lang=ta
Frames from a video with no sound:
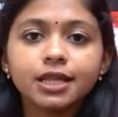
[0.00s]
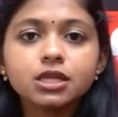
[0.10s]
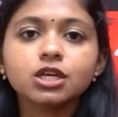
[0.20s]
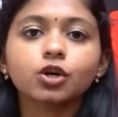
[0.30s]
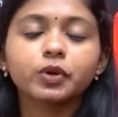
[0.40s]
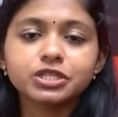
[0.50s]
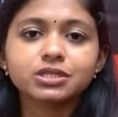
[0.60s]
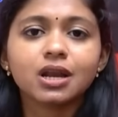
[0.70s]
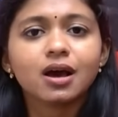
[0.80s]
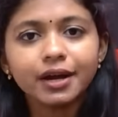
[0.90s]
எந்தெந்த
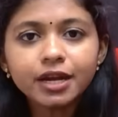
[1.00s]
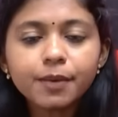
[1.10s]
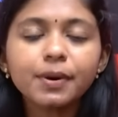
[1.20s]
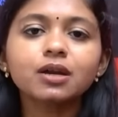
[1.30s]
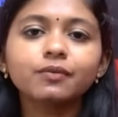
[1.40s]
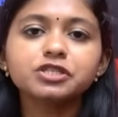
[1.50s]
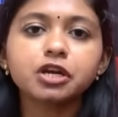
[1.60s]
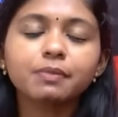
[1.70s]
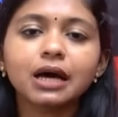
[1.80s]
கொஷின்ஸ்லாம் கண்டிப்பாக ரிவிஷன்